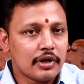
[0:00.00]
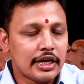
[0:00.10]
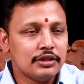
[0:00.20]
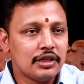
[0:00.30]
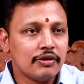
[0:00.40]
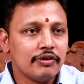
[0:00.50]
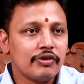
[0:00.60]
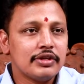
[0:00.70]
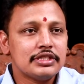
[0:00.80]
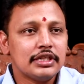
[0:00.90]
రైతులకు
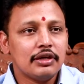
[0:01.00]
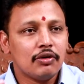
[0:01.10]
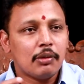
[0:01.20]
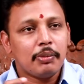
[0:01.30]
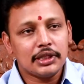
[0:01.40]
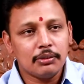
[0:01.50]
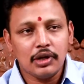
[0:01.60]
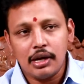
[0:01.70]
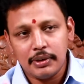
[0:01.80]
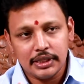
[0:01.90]
వివరించే ఒక
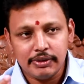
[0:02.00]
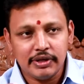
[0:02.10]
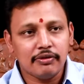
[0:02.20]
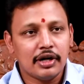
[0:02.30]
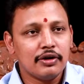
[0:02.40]
పదంలో ఆ పదం ఏమైనా